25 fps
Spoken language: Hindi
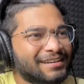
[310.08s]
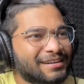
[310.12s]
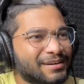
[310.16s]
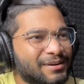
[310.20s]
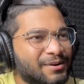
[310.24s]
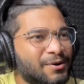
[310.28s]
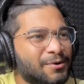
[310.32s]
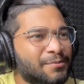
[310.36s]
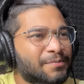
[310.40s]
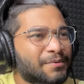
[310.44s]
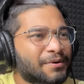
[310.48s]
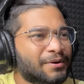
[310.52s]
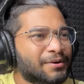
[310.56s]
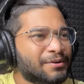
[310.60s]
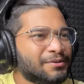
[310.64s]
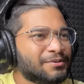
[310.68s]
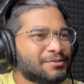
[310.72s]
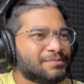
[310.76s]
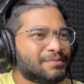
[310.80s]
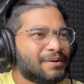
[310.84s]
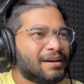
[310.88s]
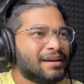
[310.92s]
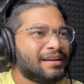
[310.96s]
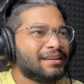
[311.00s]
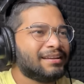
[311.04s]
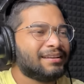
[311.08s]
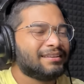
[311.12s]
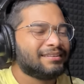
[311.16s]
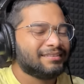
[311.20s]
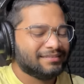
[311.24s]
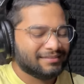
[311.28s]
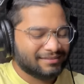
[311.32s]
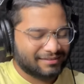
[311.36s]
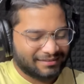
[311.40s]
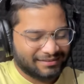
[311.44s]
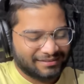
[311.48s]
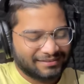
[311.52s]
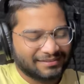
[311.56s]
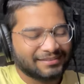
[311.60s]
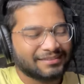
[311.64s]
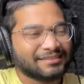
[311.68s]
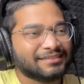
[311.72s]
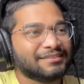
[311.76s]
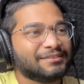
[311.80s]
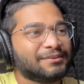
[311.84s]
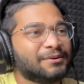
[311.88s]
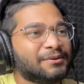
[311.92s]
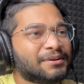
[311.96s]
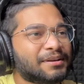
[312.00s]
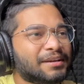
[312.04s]
को प्रोड्यूस बाय
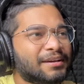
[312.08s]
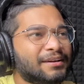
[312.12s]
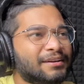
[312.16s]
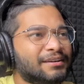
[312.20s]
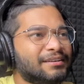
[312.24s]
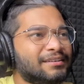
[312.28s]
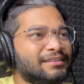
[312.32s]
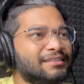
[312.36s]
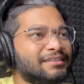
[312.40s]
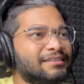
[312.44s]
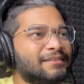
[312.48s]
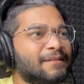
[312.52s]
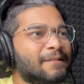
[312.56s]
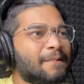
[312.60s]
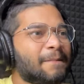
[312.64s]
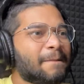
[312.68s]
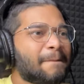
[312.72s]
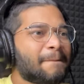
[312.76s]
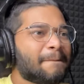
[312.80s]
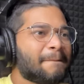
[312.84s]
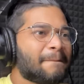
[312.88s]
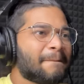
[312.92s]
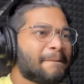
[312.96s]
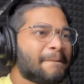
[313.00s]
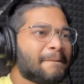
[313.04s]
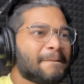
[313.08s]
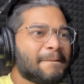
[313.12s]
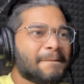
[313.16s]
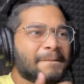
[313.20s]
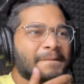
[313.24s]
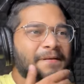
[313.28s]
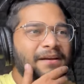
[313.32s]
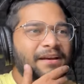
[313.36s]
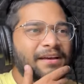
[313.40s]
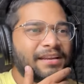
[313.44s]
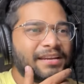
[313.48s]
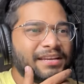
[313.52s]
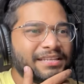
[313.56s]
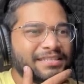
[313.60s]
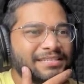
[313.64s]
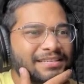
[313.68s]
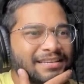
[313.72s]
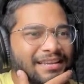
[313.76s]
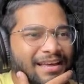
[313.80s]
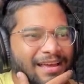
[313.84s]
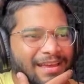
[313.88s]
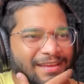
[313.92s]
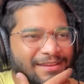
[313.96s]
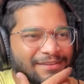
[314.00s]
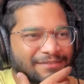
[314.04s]
ओके रिच
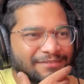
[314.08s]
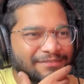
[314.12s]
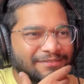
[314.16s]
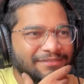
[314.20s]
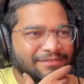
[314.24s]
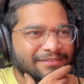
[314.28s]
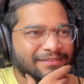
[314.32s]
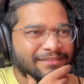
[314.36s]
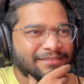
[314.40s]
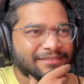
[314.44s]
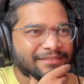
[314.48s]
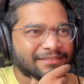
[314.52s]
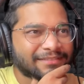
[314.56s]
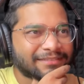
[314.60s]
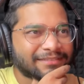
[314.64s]
लाइफ